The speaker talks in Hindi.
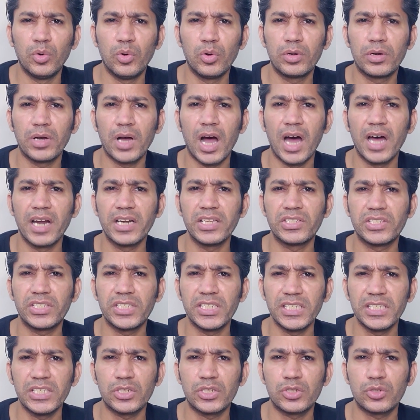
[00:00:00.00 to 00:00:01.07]
लोग हर
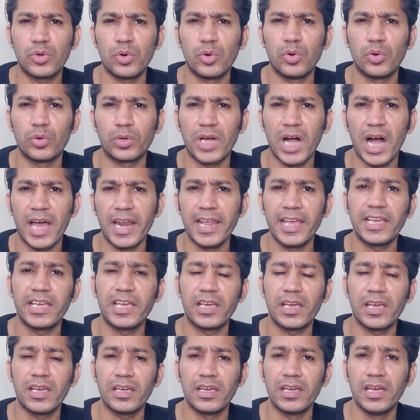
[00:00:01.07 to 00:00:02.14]
चीज़ को खाने
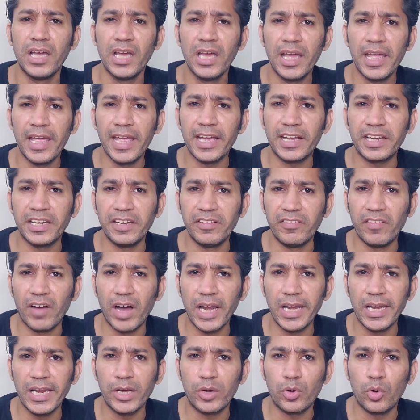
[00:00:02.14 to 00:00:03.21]
के एक निवाले